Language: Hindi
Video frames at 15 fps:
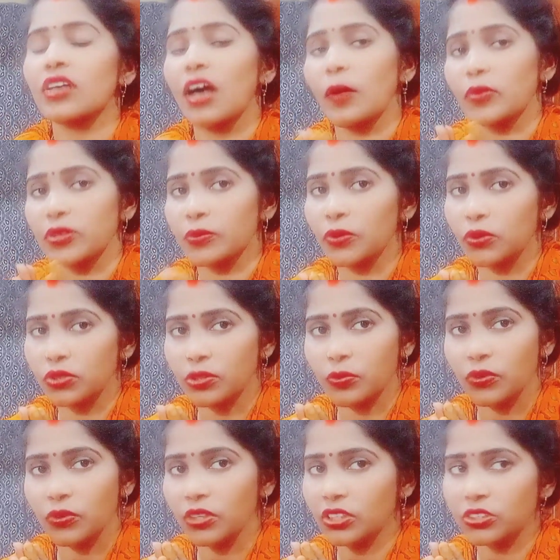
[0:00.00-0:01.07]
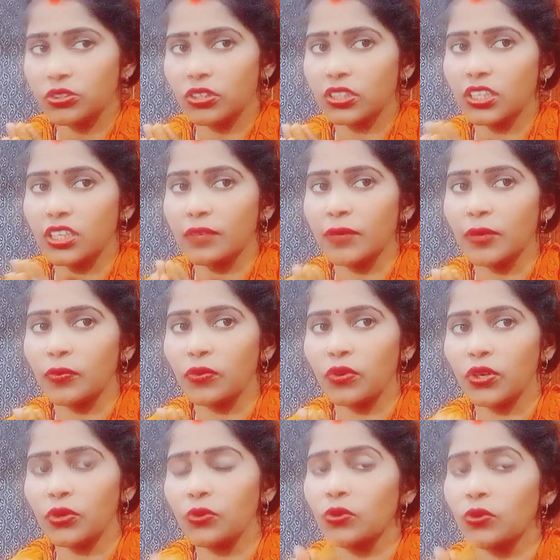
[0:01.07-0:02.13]
आप सभी को सपोर्ट की ज़रूरत है मैं
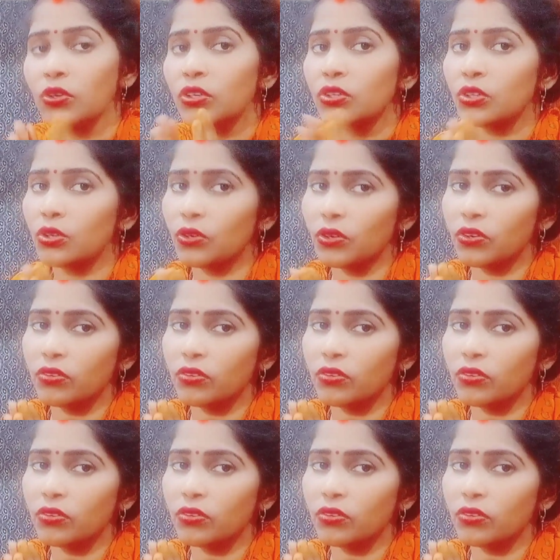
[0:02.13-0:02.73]
बोलूँ तो